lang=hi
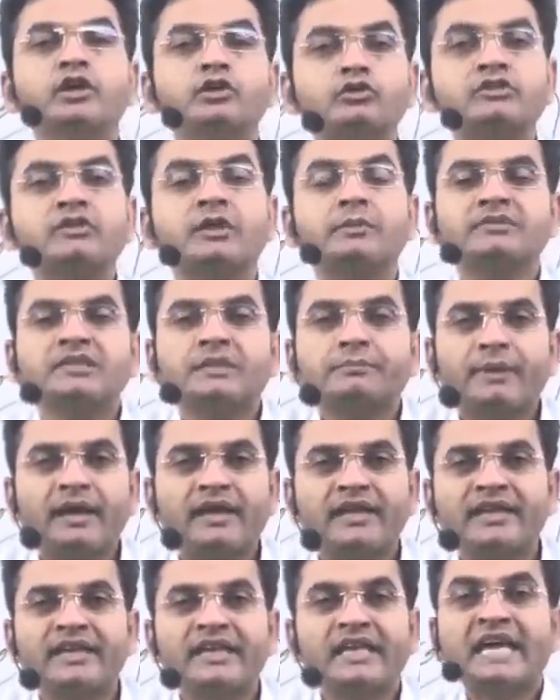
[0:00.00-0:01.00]
तो सबसे
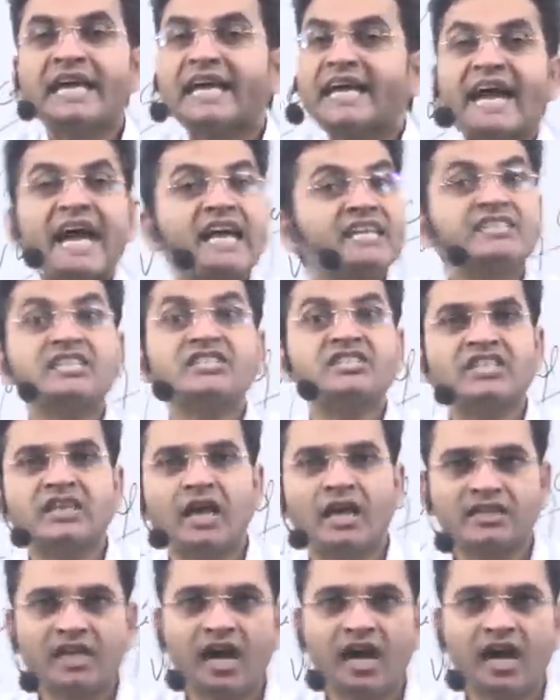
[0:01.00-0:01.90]
पहले कैसे सीखा